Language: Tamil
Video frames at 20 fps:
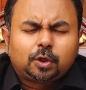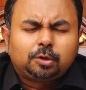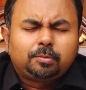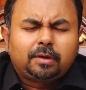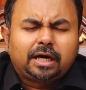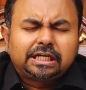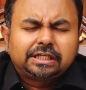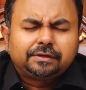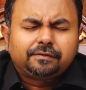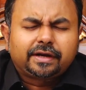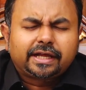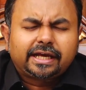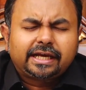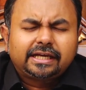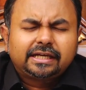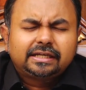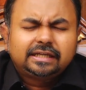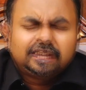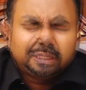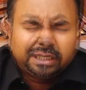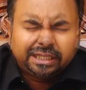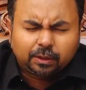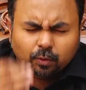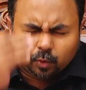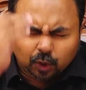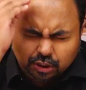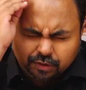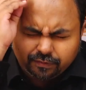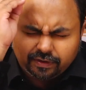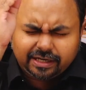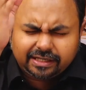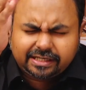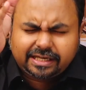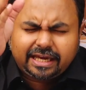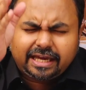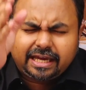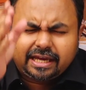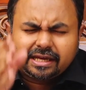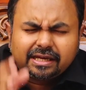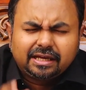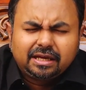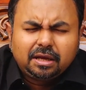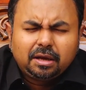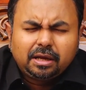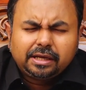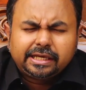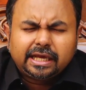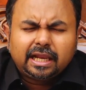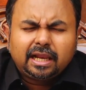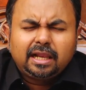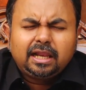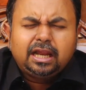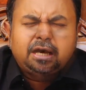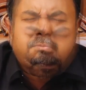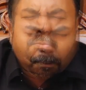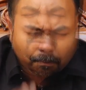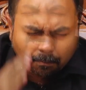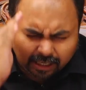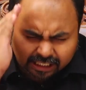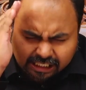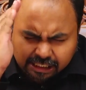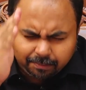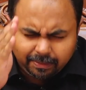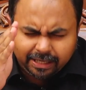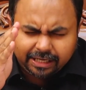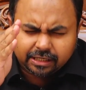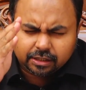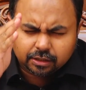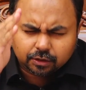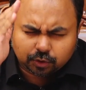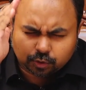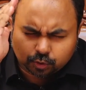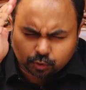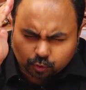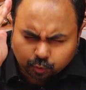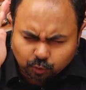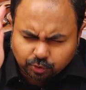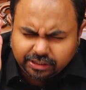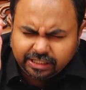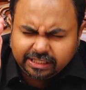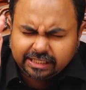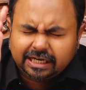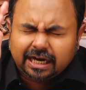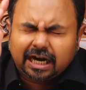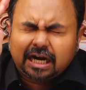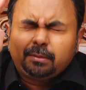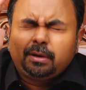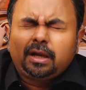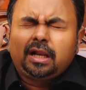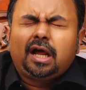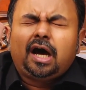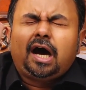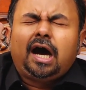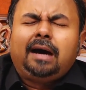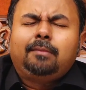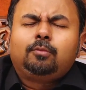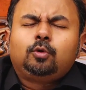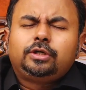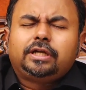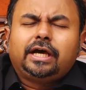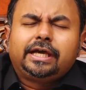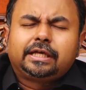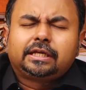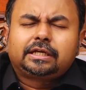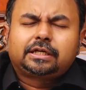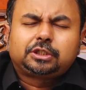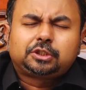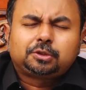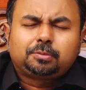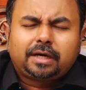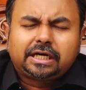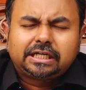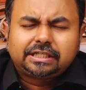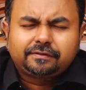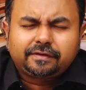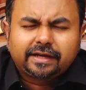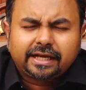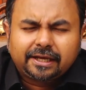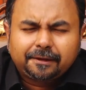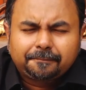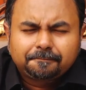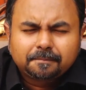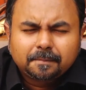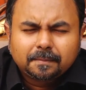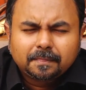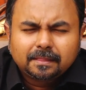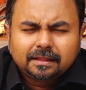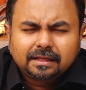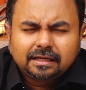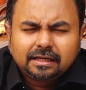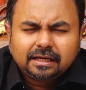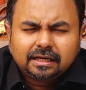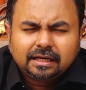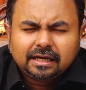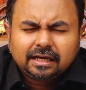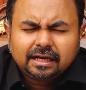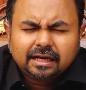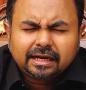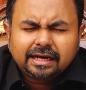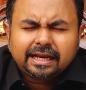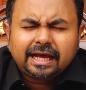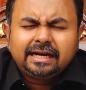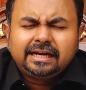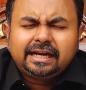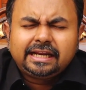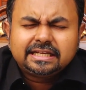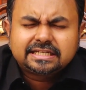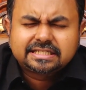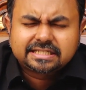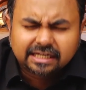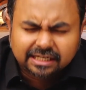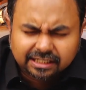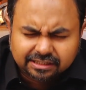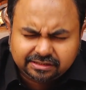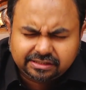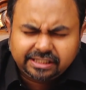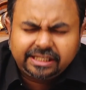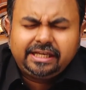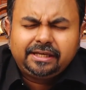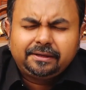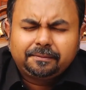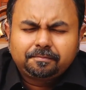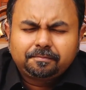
கொள்ளும் ஆண்டவரே நீர் ஒருவருக்கே எல்லாம் மகிமை துதி கனமெல்லாம் இருக்கட்டும் ஆண்டவரே நன்றி செலுத்தி